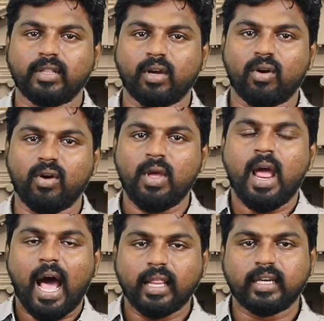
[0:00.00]
பார்த்துக்கணும்
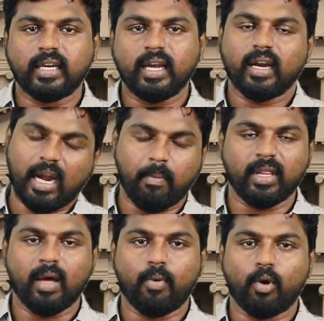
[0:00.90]
அதுக்கு
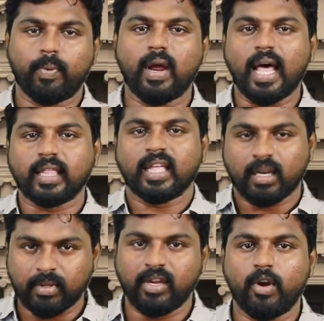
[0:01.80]
நம்ம தான் பொறுப்பு அதை தான்
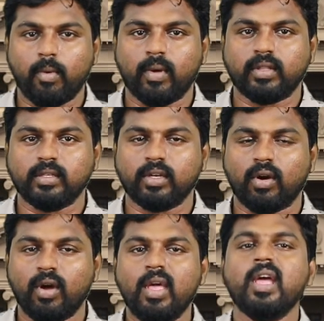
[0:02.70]
நம்ம இந்த வீடியோ மூலமாக
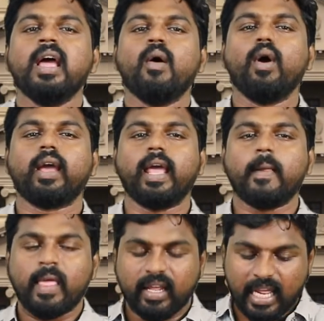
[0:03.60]
தெரிஞ்சுக்கிறோம் ஓகே
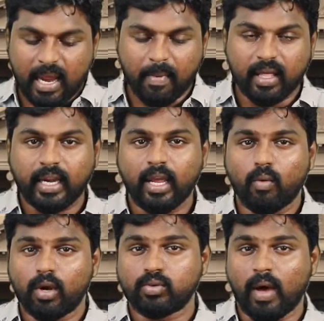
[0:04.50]
இதே மாதிரி
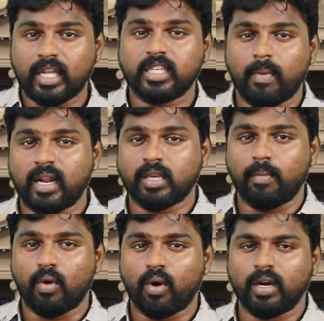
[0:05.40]
ஒரு சுவாரஸ்யமான
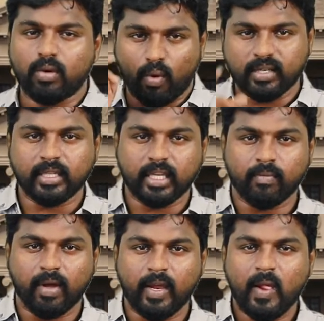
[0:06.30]
சம்பவங்களுடன் உங்களை
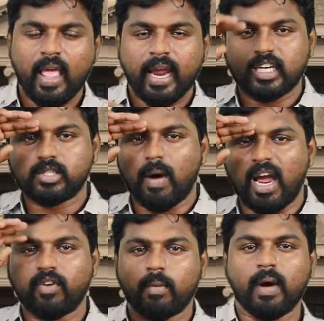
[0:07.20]
சந்திக்கும் வரை இட்ஸ்
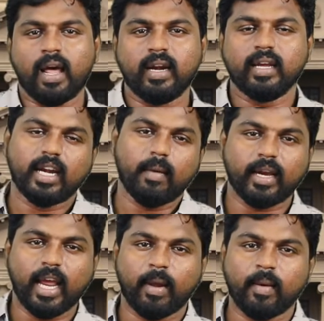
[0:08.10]
பாய் ஃப்ரம் மாறன் நம்ம
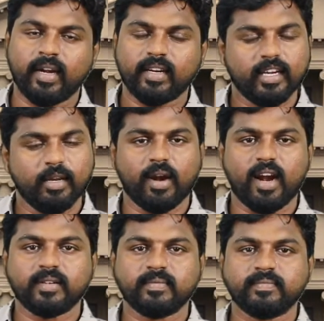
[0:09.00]
கேமராமேன் இம்ரான்